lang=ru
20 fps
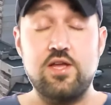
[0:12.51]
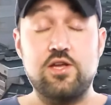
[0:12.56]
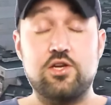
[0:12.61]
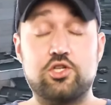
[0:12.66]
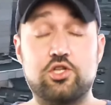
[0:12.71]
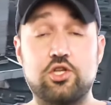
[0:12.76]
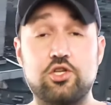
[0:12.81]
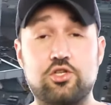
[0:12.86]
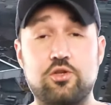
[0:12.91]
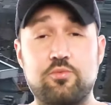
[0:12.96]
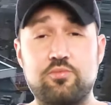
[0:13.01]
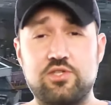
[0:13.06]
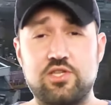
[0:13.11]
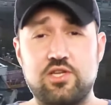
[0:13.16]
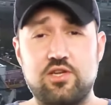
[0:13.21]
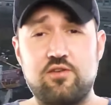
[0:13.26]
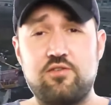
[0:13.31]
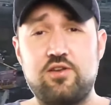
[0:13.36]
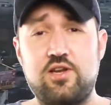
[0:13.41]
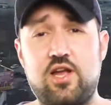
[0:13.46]
Что,
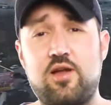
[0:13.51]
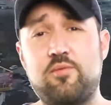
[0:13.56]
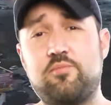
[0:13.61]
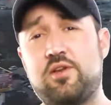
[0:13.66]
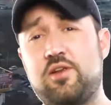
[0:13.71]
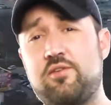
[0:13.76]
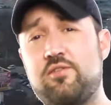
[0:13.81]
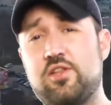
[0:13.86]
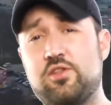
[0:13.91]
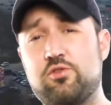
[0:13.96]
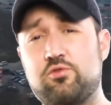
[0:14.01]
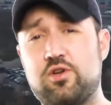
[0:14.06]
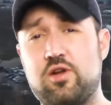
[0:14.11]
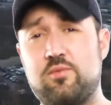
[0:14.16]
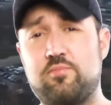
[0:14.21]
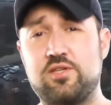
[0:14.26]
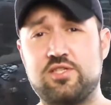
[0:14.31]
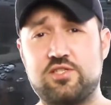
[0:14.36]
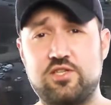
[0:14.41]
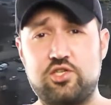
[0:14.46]
собственно говоря, аббревиатура
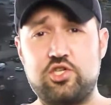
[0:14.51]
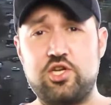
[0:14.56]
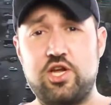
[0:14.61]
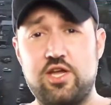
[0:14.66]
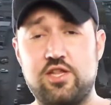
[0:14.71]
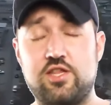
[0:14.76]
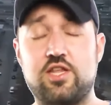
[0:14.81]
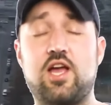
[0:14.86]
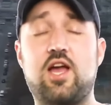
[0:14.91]
обозначает?